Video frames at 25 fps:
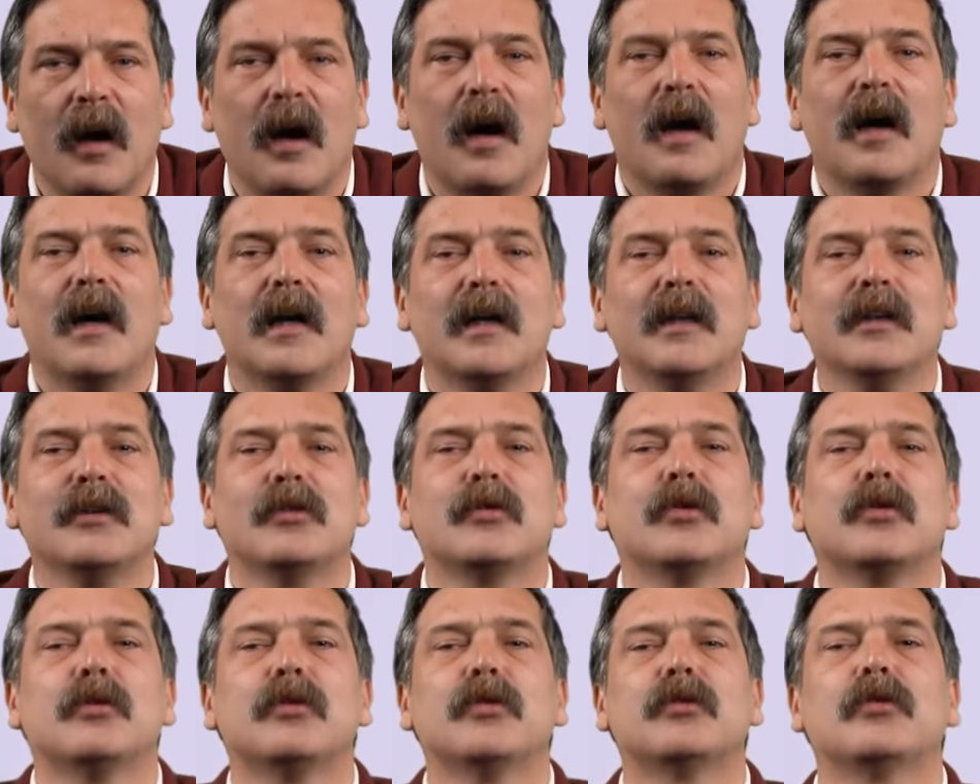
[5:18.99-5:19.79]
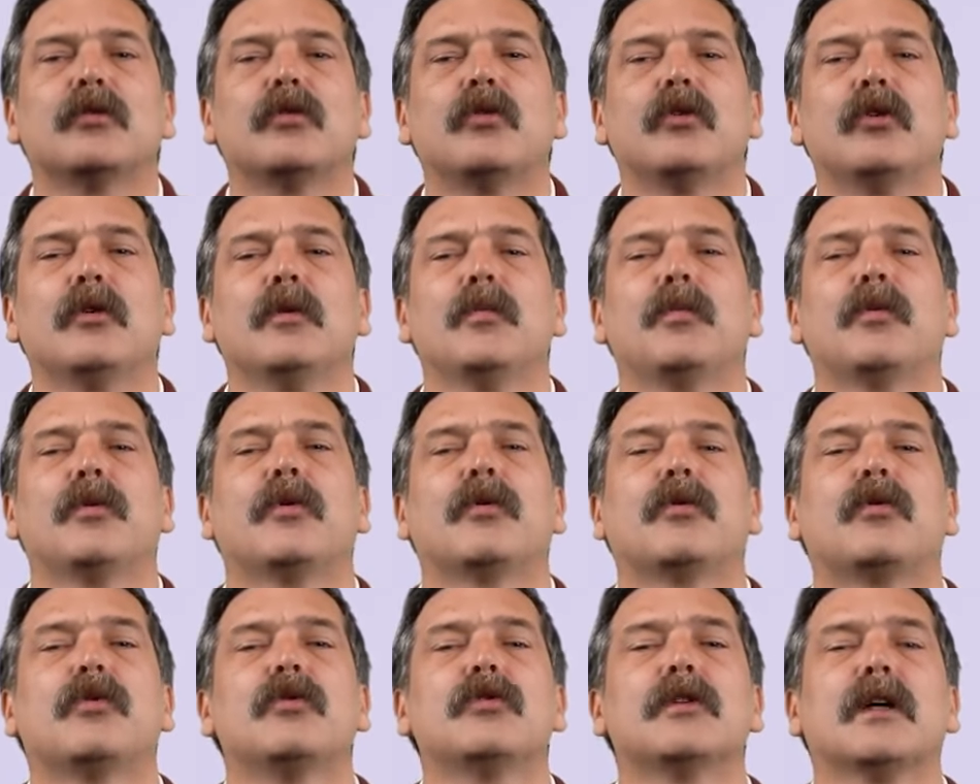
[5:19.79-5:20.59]
Ağız dolusu gülüp
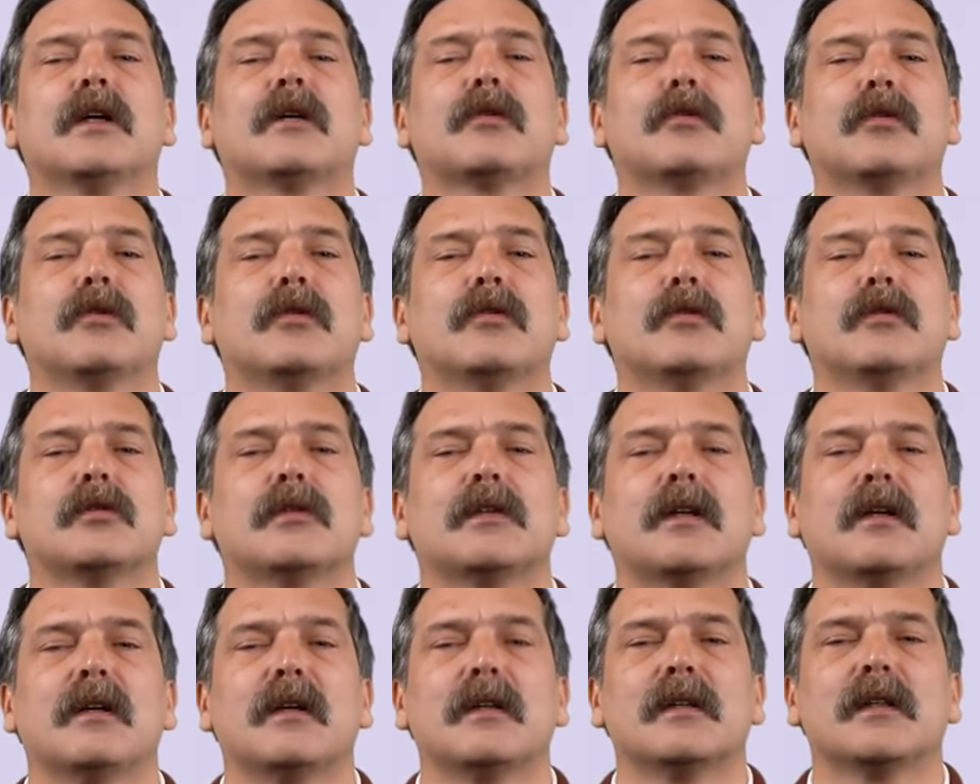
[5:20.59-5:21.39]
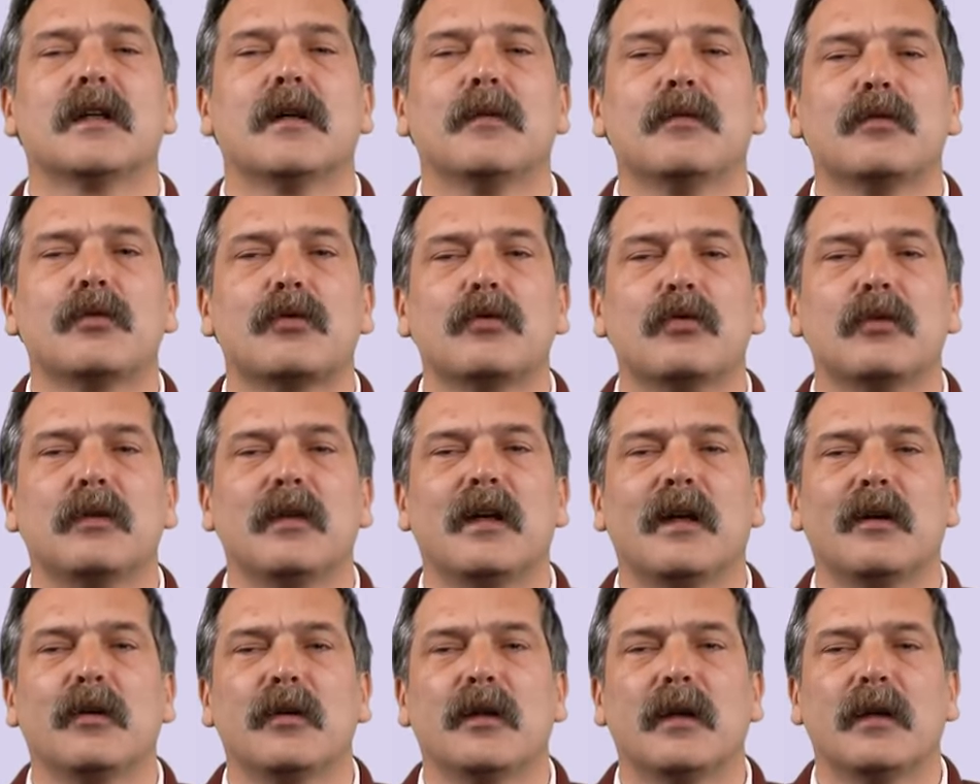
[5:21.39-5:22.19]
kucak dolusu sarılacağımız
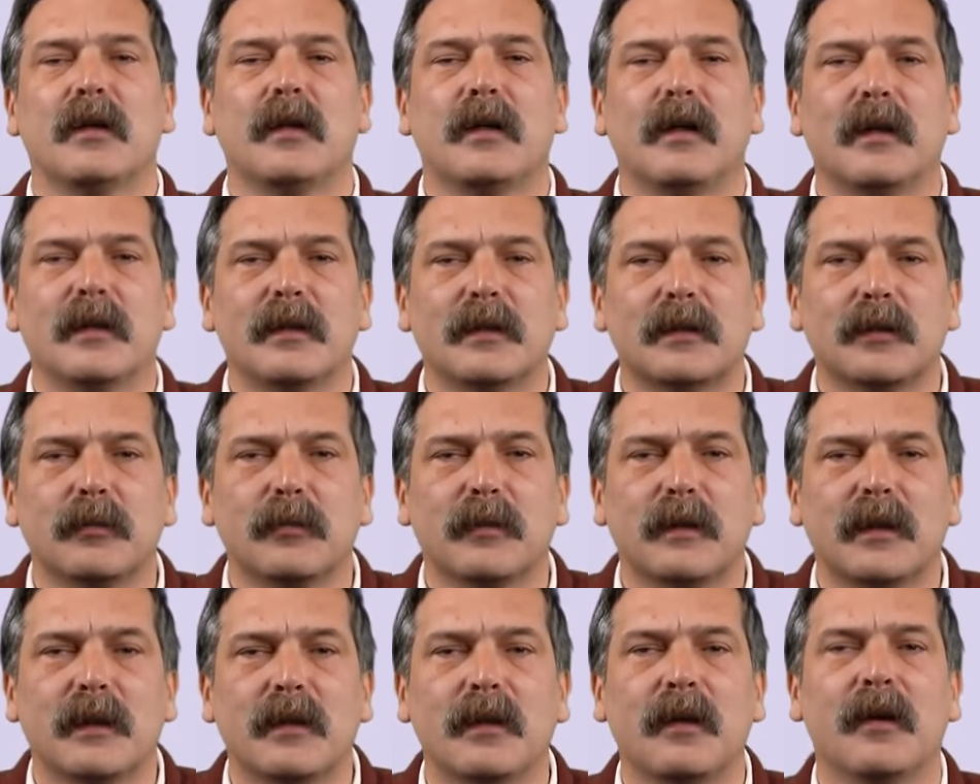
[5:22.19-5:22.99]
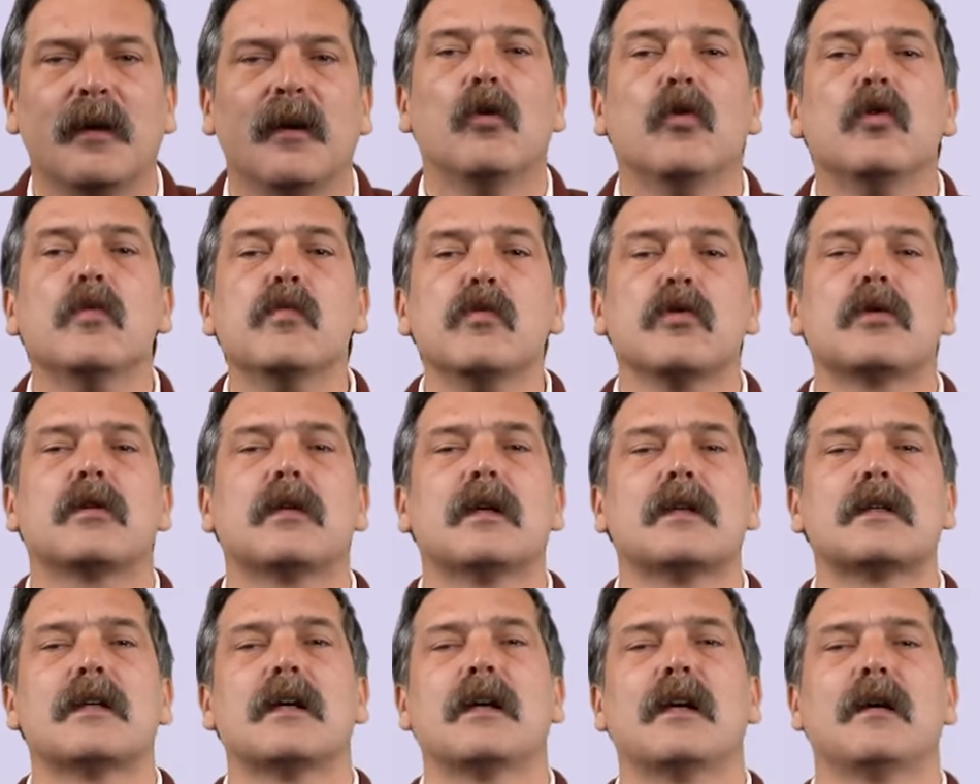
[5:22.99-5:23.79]
günlere olan inancımla,
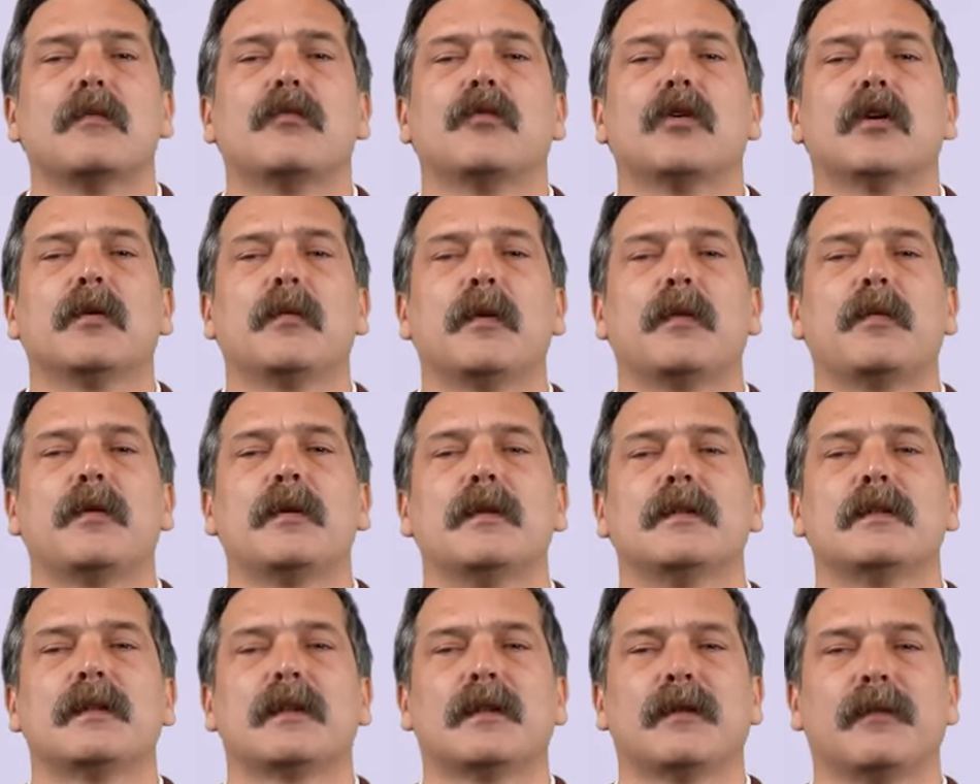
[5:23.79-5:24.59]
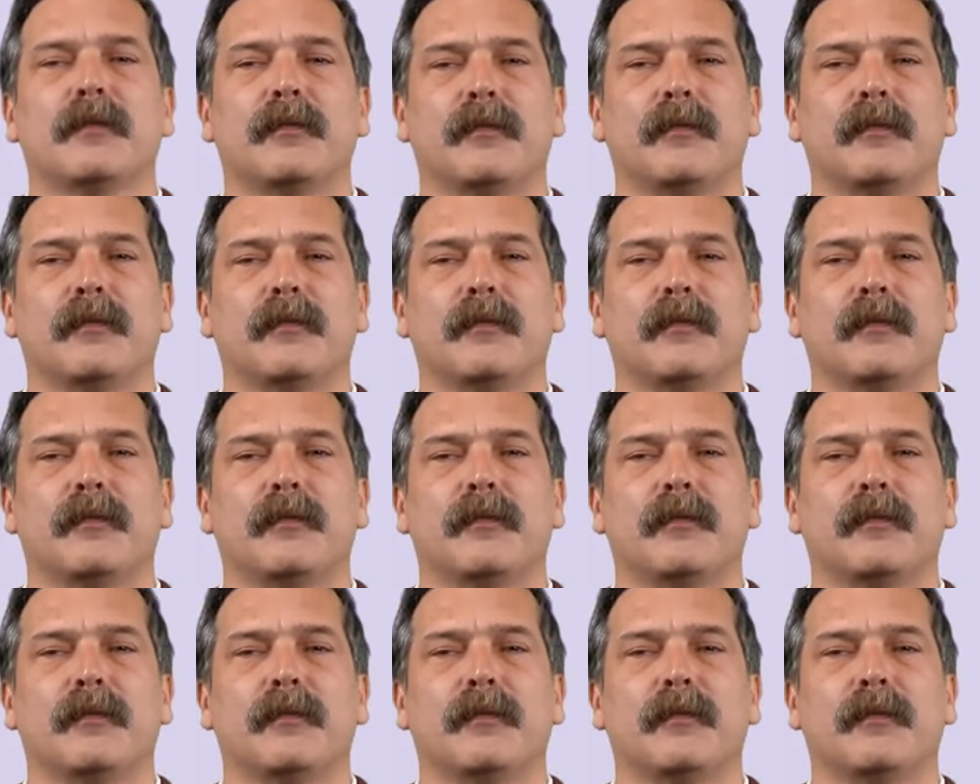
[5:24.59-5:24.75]
umutla selamlıyorum hepinizi.